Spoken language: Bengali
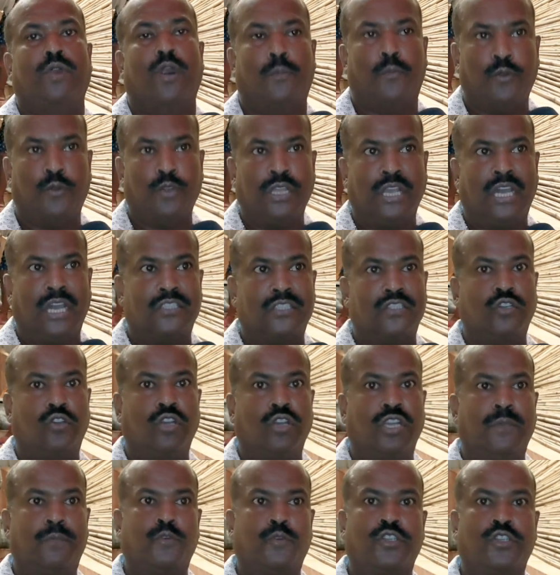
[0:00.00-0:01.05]
অপরিহার্য
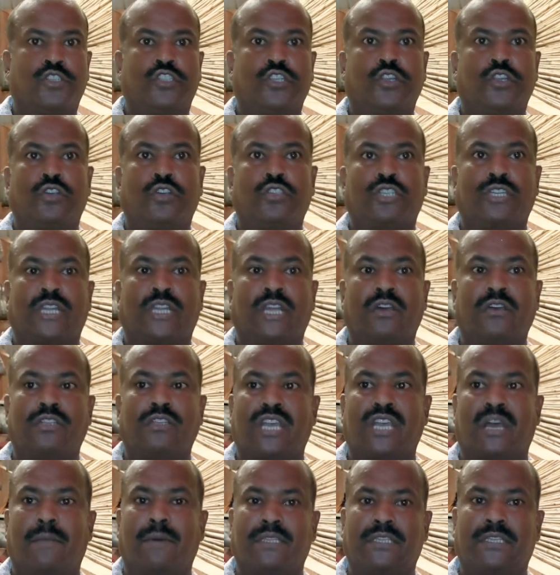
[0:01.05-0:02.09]
হয়ে পড়েছিল সেটা
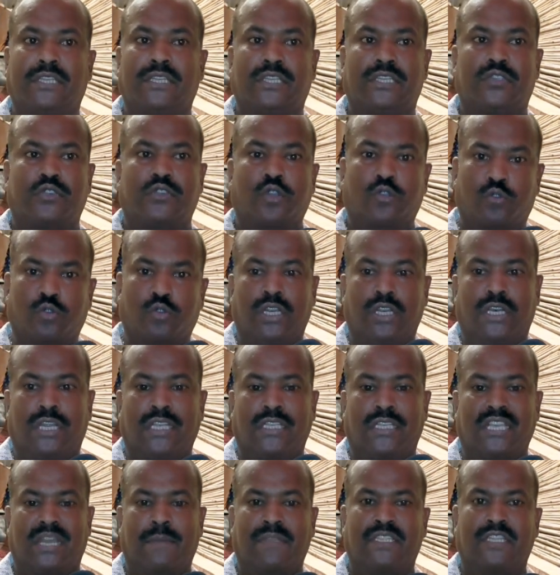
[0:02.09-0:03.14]
হচ্ছে আমাদের সকলের
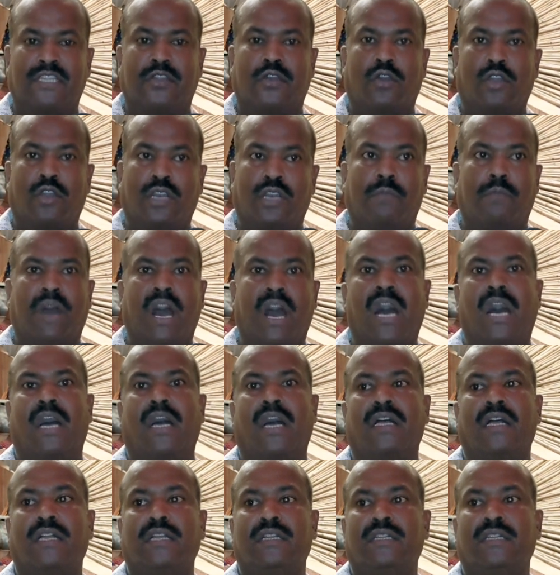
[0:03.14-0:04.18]
কাছে আমাদের ঘরের মা
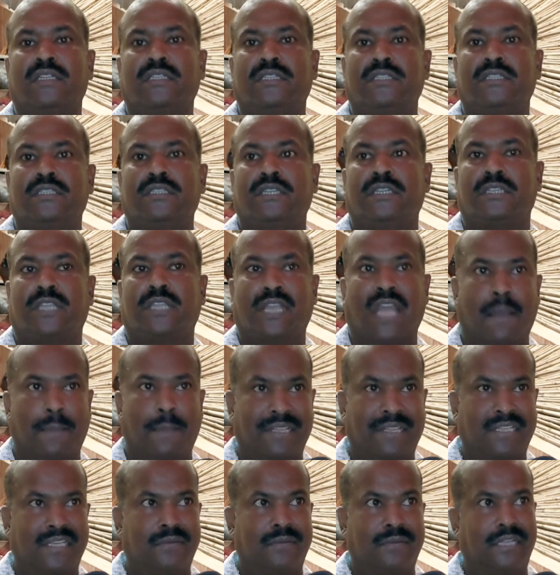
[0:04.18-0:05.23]
তাই
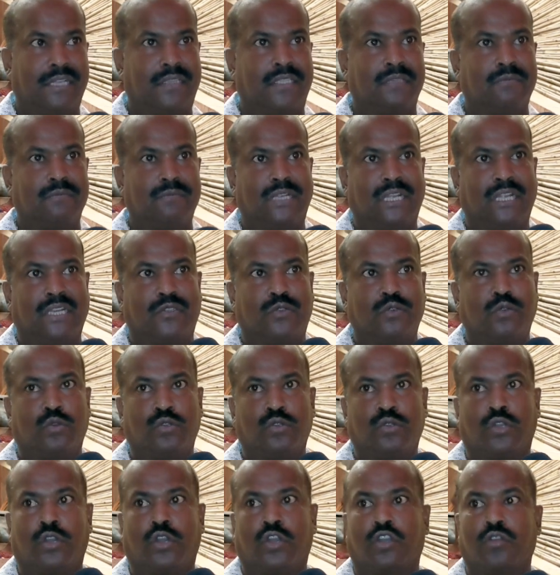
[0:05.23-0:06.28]
আমাদের এবারে থিমটা একটু
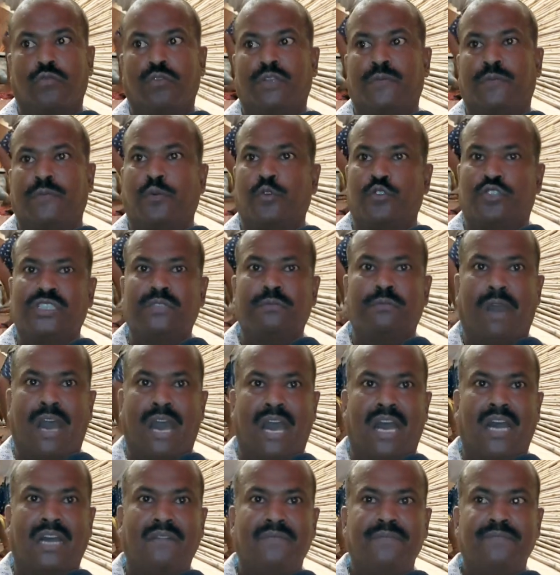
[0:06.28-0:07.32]
অন্য রকমের প্রতি
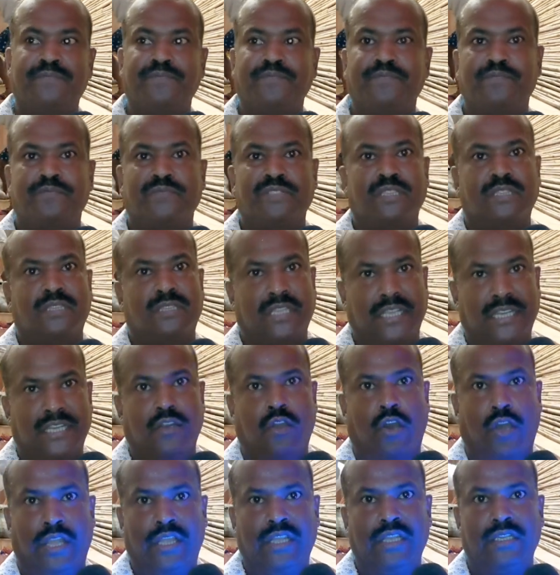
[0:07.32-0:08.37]
মা তে
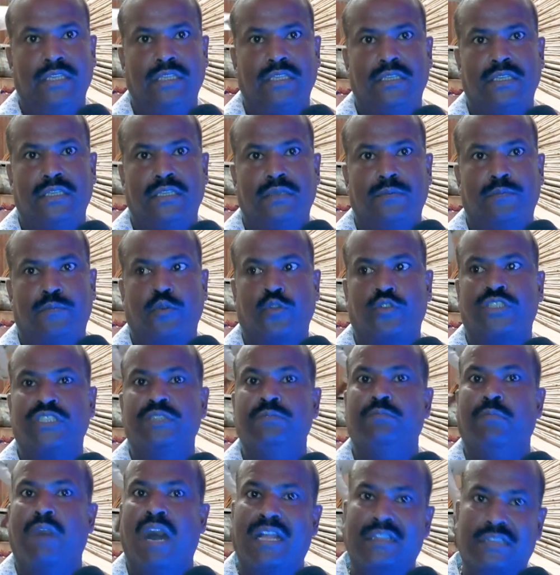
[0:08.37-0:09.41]
নয়
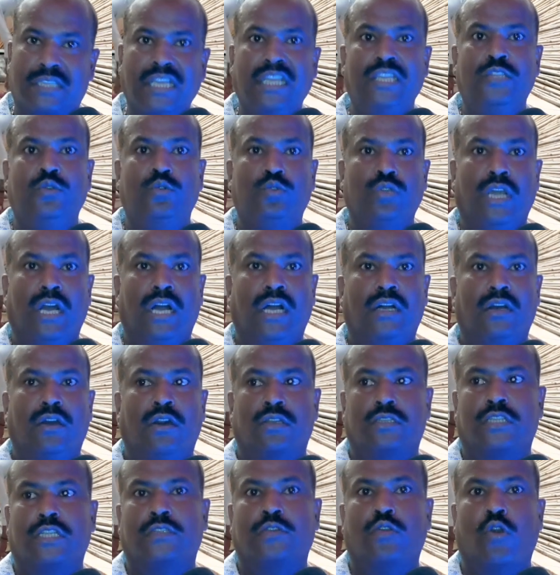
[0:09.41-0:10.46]
প্রতি মাতেই দুর্গা
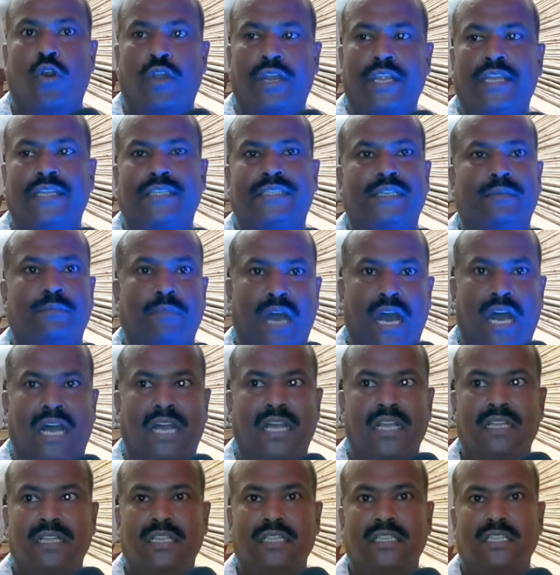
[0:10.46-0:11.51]
অর্থাৎ ঘরের যে মা
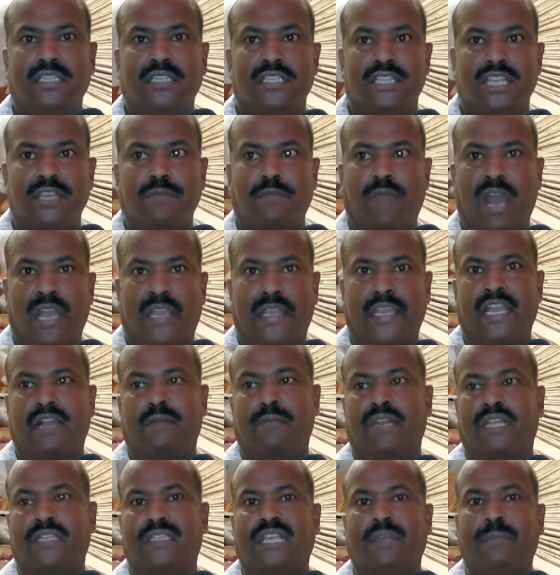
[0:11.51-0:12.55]
সেই মাকে
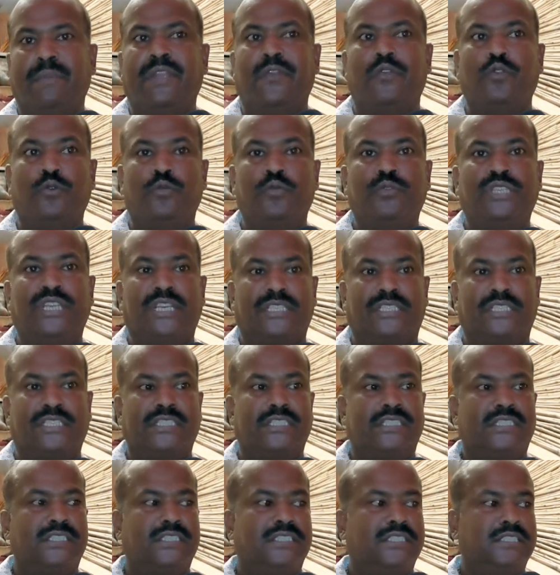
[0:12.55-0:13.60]
আমরা দেবীর রূপ দিয়েছি